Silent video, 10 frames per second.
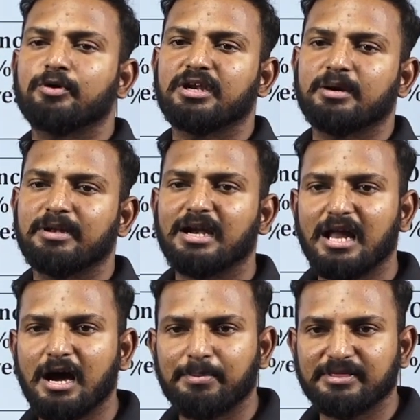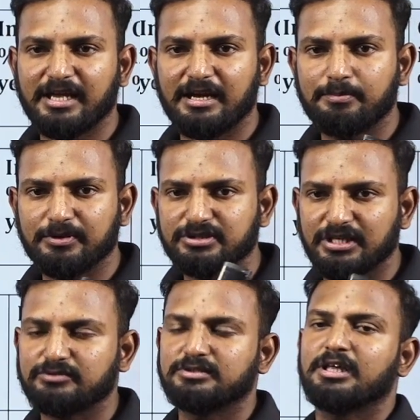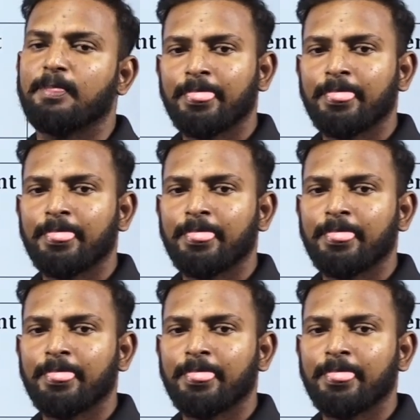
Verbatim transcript: போயிருக்கு அப்படின்னா நாற்பத்தி ஏழு பர்சன்டேஜ் வந்து